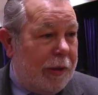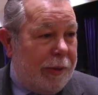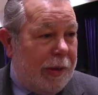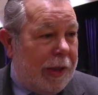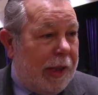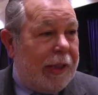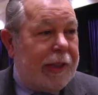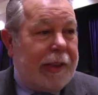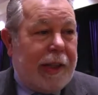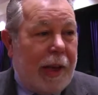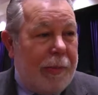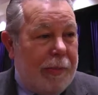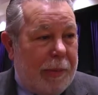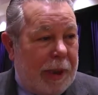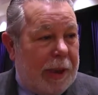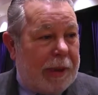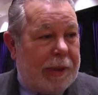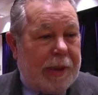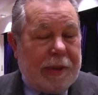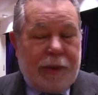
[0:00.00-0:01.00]
diferentes
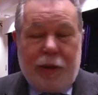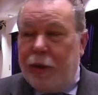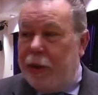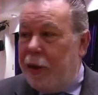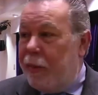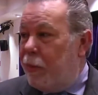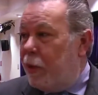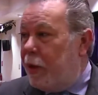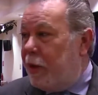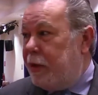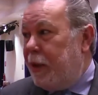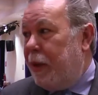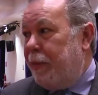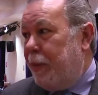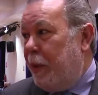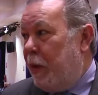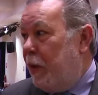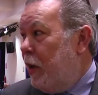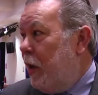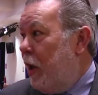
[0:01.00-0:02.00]
administraciones y
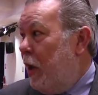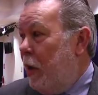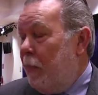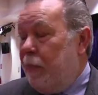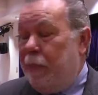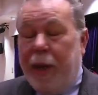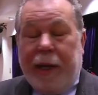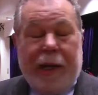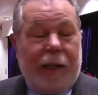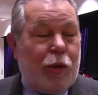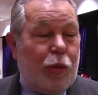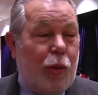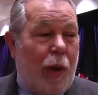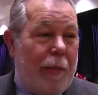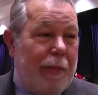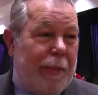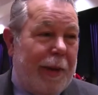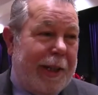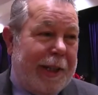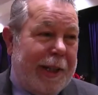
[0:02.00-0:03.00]
municipios para su
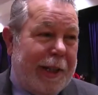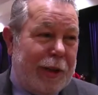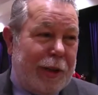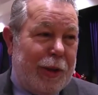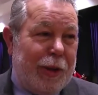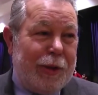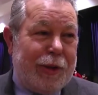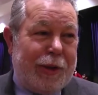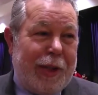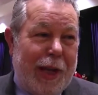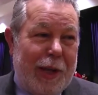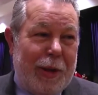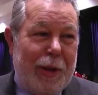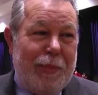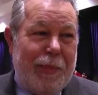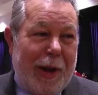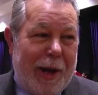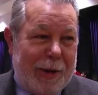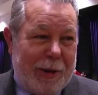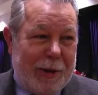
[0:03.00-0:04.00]
aplicación sea lo
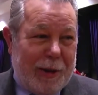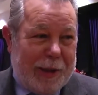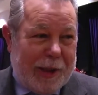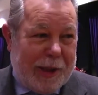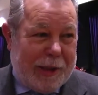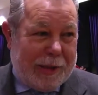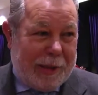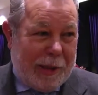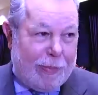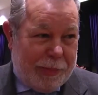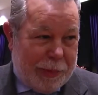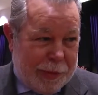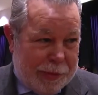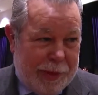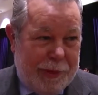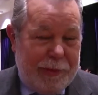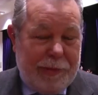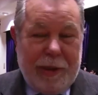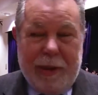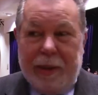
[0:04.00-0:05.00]
más correcta
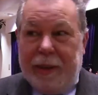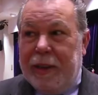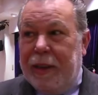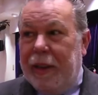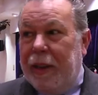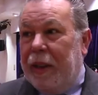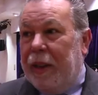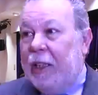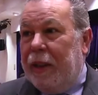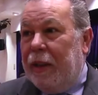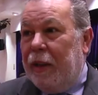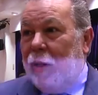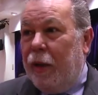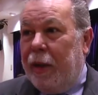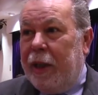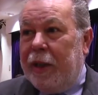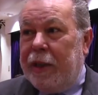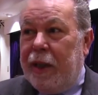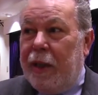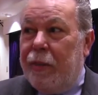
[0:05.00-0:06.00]
posible. El
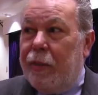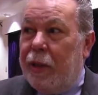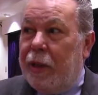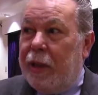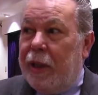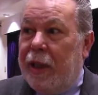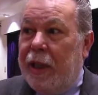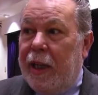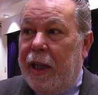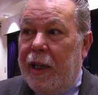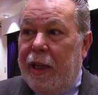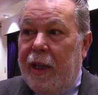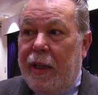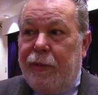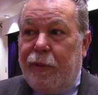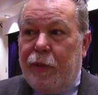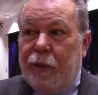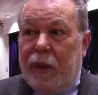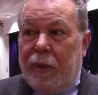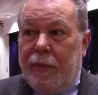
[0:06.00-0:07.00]
objetivo de la ley
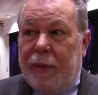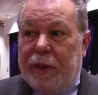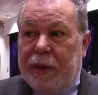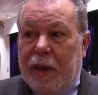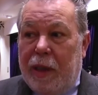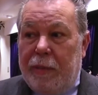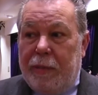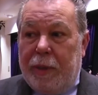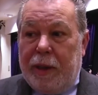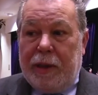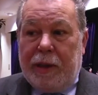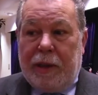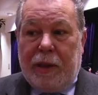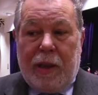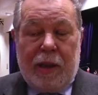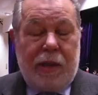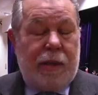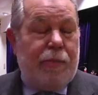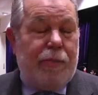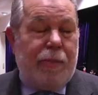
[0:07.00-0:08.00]

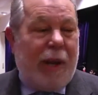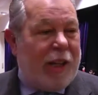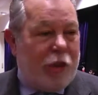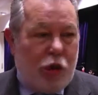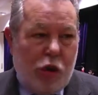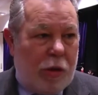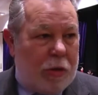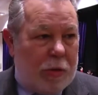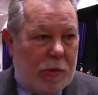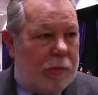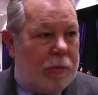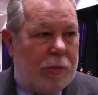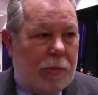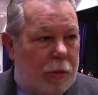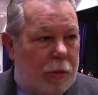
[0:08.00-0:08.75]
fundamentalmente es mayor,